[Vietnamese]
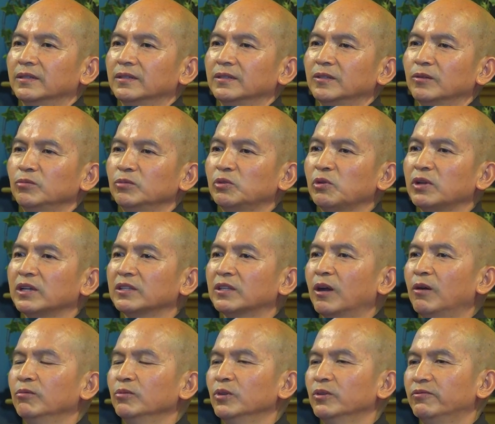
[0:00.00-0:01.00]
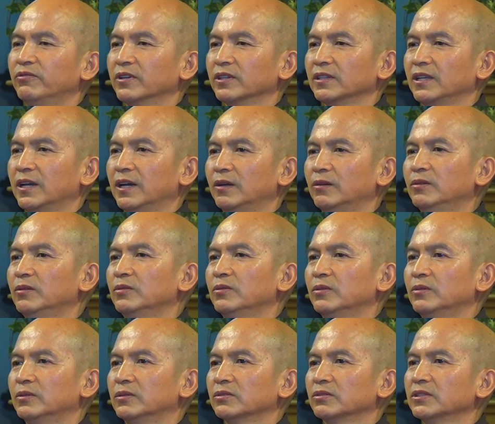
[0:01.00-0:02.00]
trong truyền thống của Phật giáo
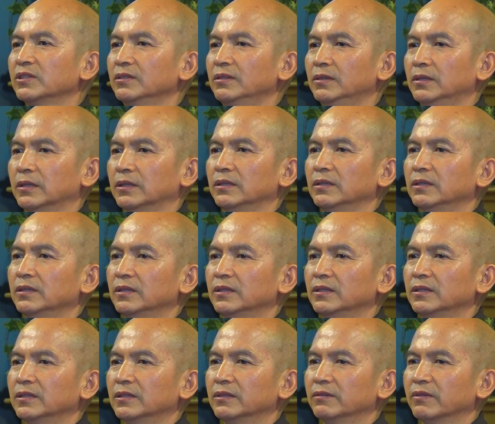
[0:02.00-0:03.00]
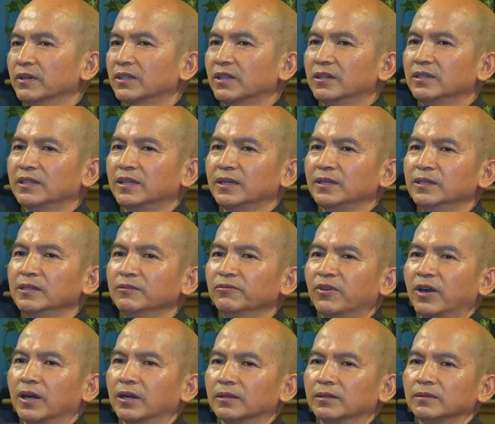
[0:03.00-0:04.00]
xưa và thời kỳ Đức
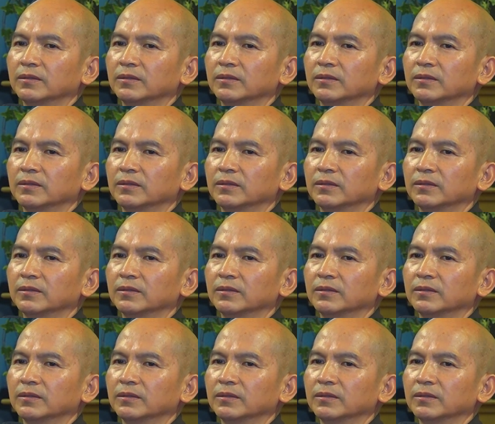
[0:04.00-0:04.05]
Phật,